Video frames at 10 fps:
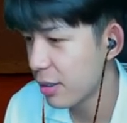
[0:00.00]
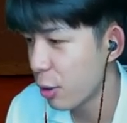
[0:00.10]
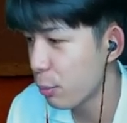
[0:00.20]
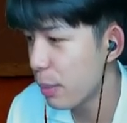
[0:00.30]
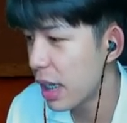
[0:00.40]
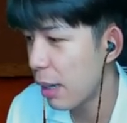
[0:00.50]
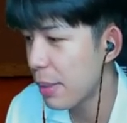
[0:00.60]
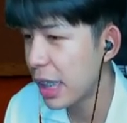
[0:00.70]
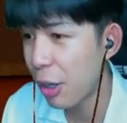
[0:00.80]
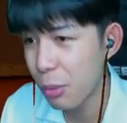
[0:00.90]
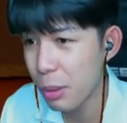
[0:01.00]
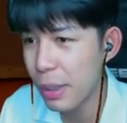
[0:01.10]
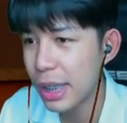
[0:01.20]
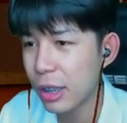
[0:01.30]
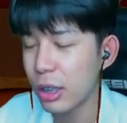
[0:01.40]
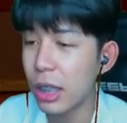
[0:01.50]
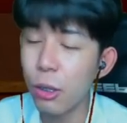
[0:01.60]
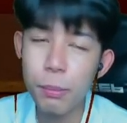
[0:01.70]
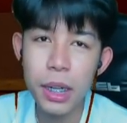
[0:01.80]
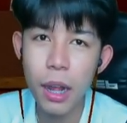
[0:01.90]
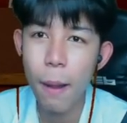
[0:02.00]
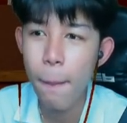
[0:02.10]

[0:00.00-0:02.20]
คุณเปิร์ก็มีแถว PVP แต่ตอนนี้น้องเปิร์ก็